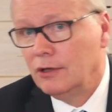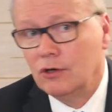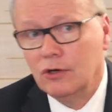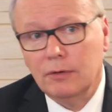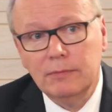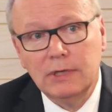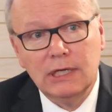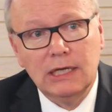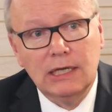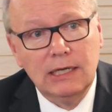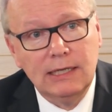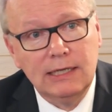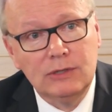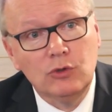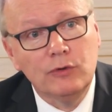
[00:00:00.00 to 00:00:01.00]
comme
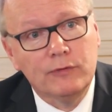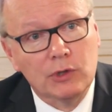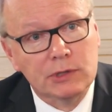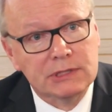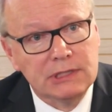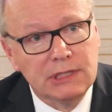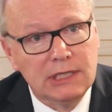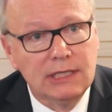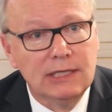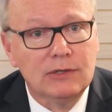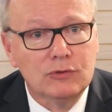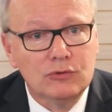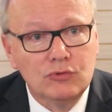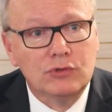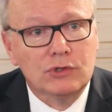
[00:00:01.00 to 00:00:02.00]
les, devanciers
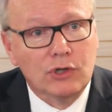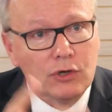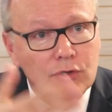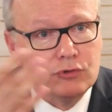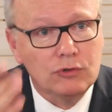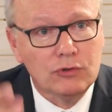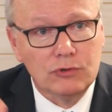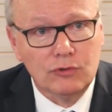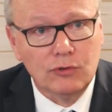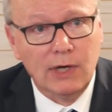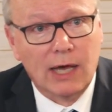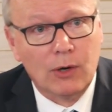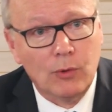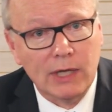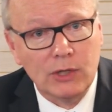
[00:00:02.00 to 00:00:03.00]
euh, du temps de,
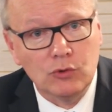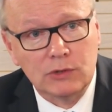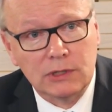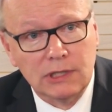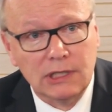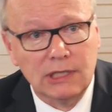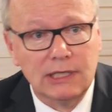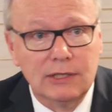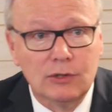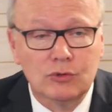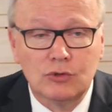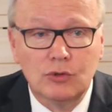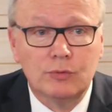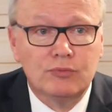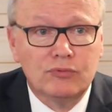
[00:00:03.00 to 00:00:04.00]
la royauté,
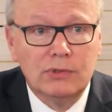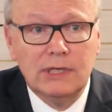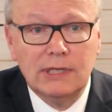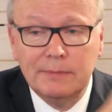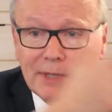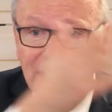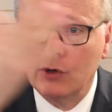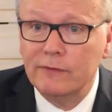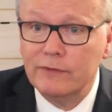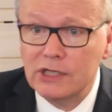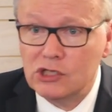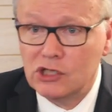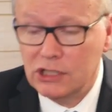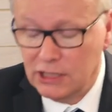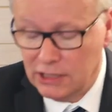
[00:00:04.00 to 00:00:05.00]
euh, depuis les
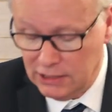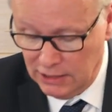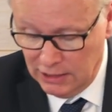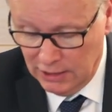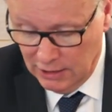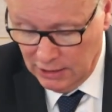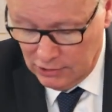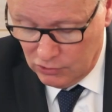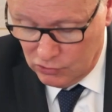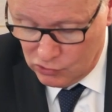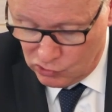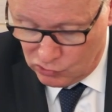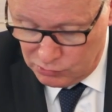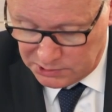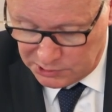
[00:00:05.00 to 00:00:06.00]
Mérovingiens
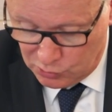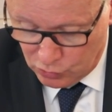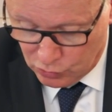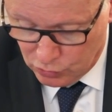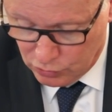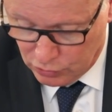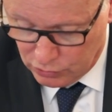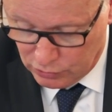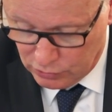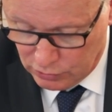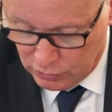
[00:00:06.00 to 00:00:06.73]
jusqu'aux